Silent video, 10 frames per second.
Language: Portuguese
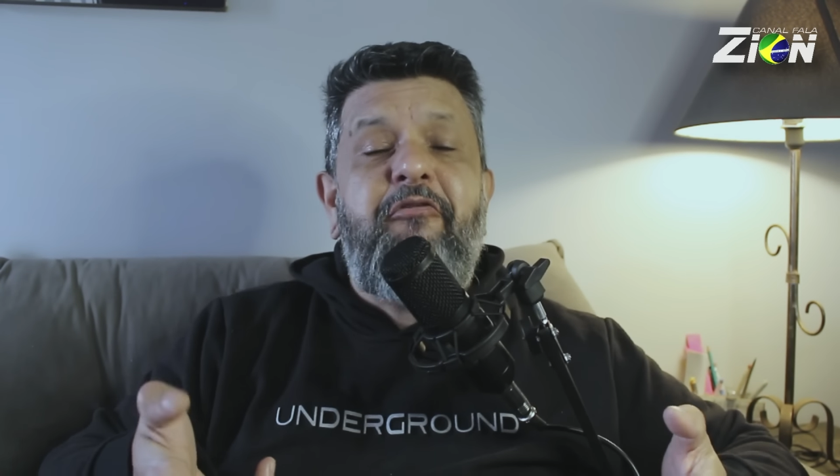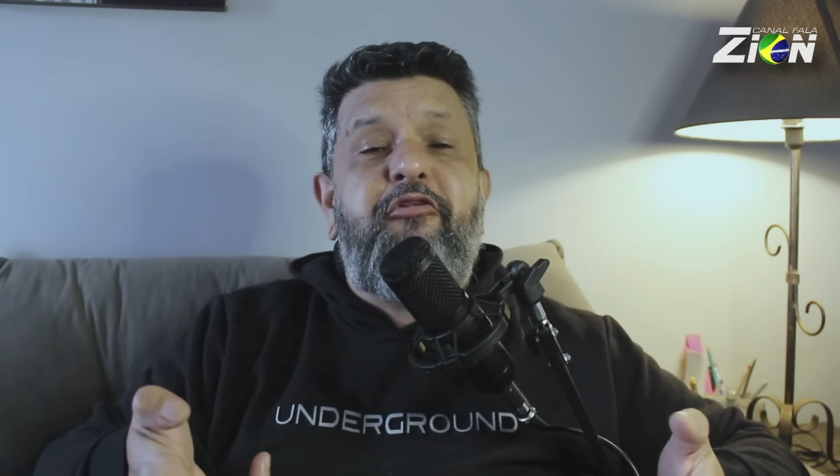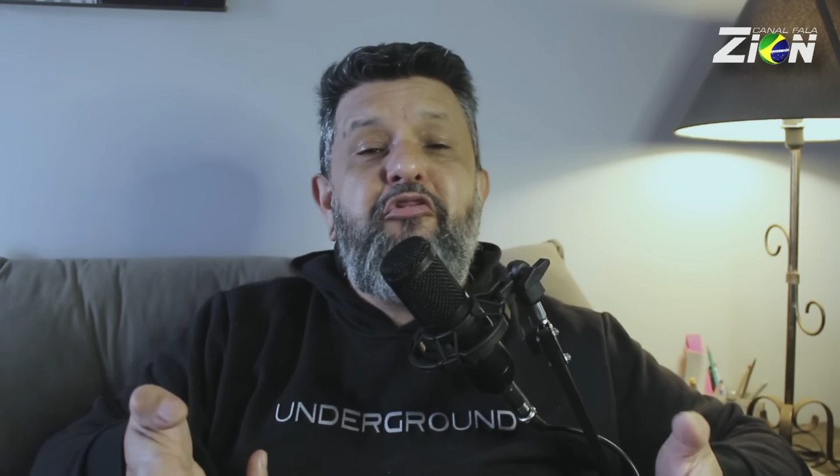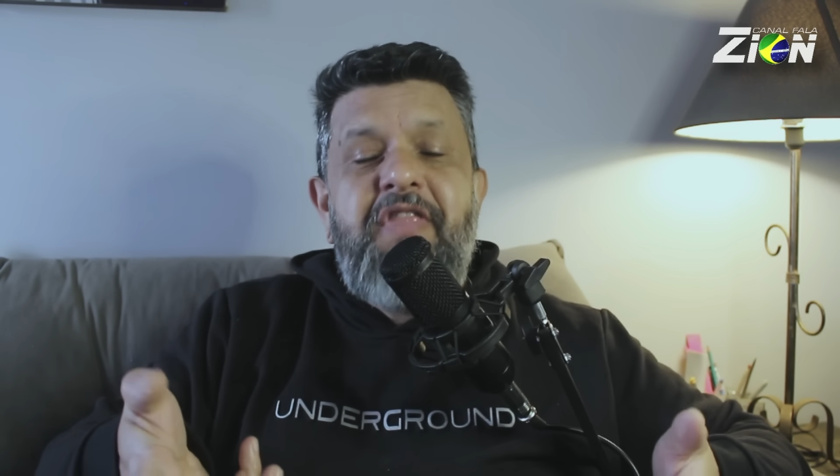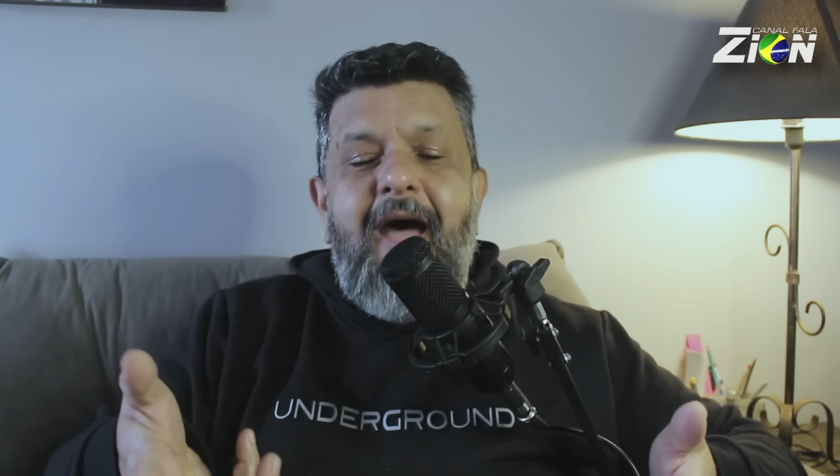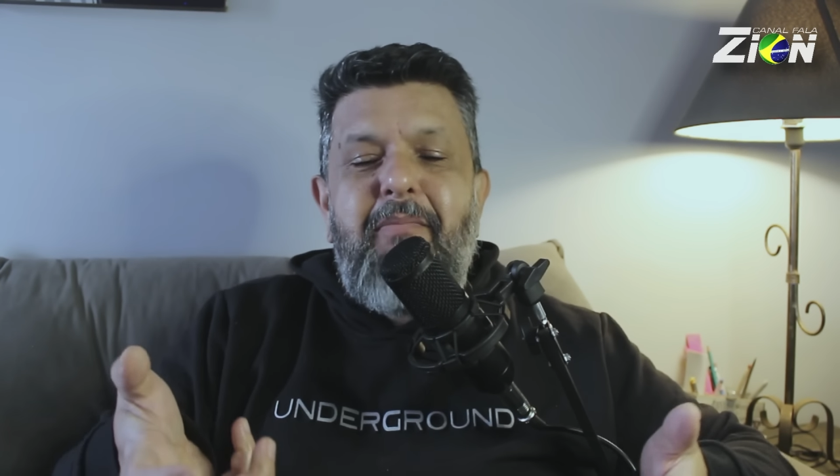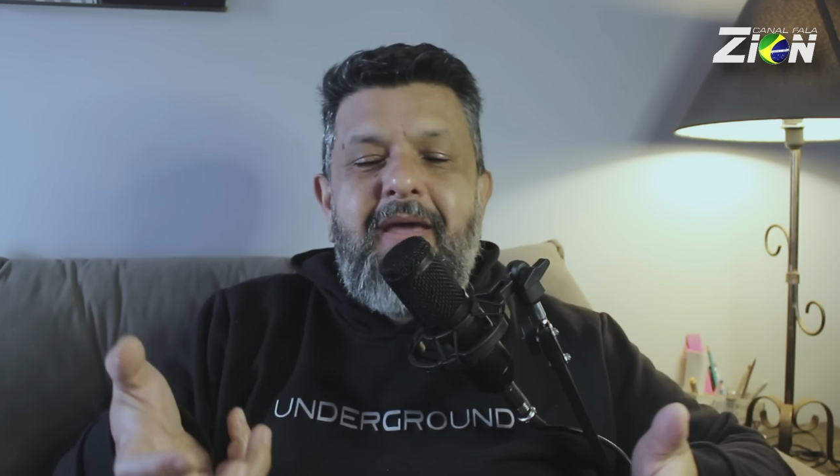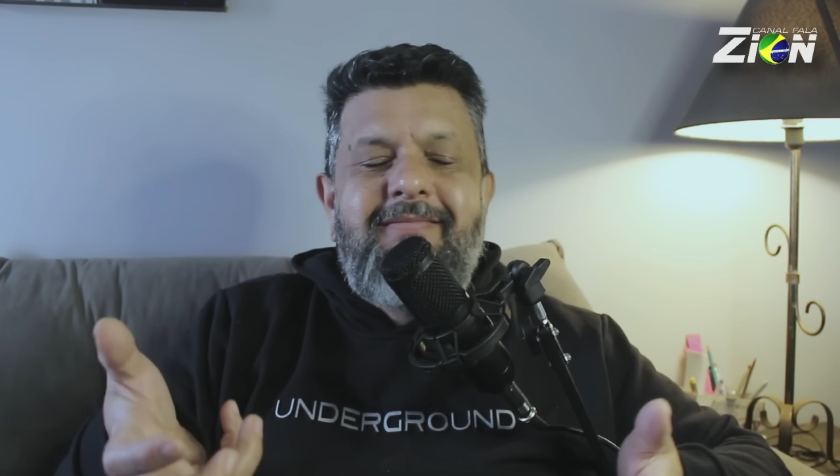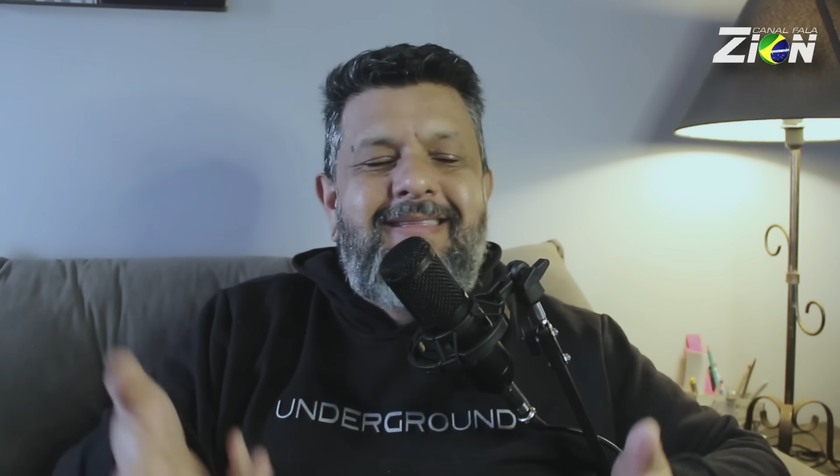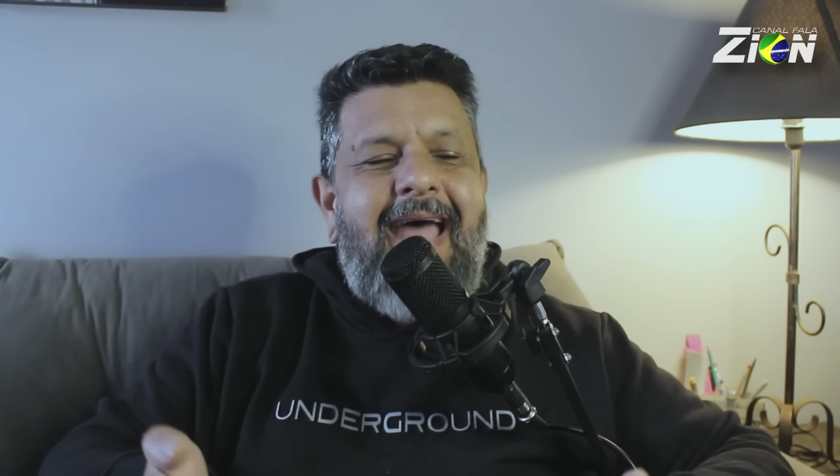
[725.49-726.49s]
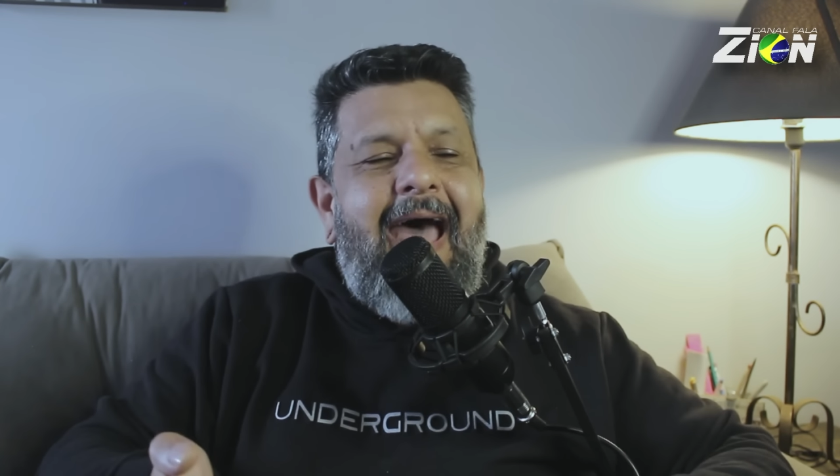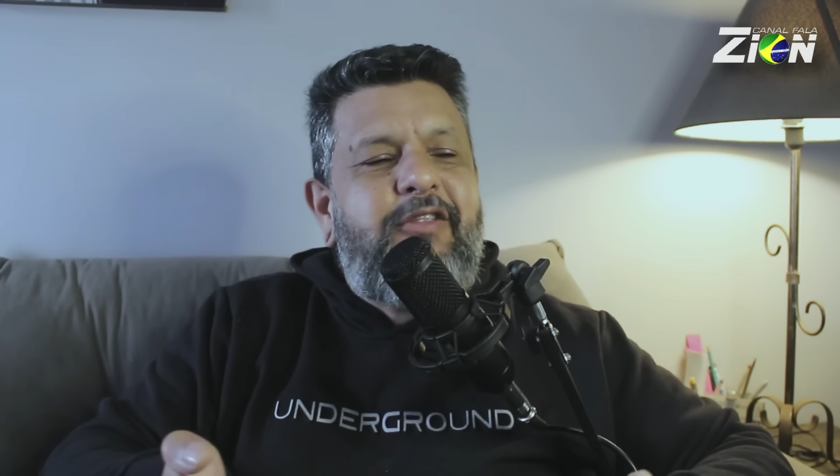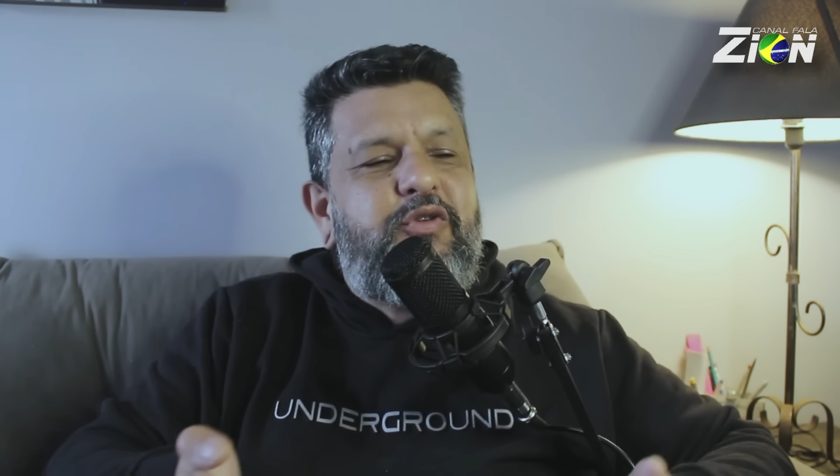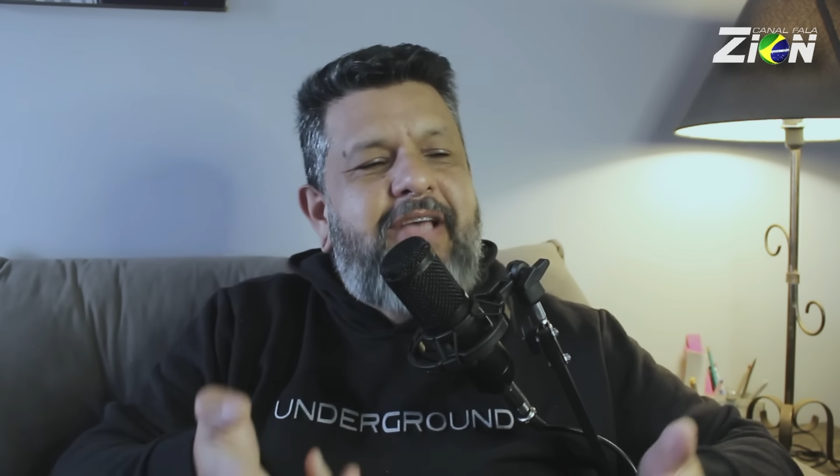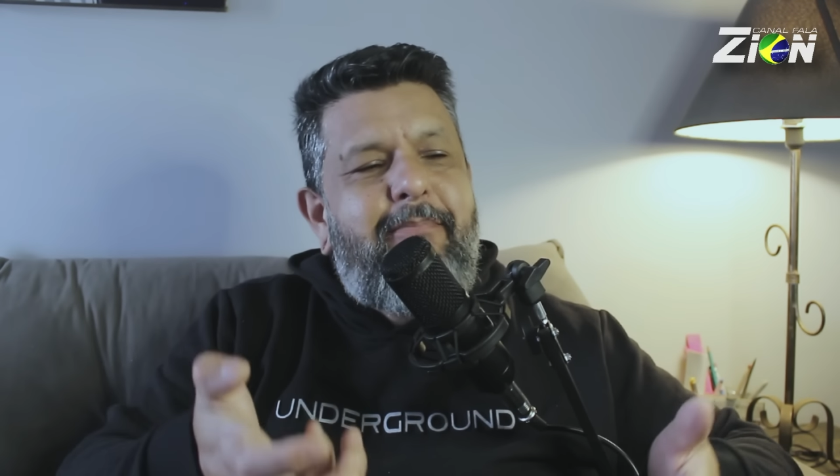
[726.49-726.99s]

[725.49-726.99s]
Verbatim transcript: fundamentados,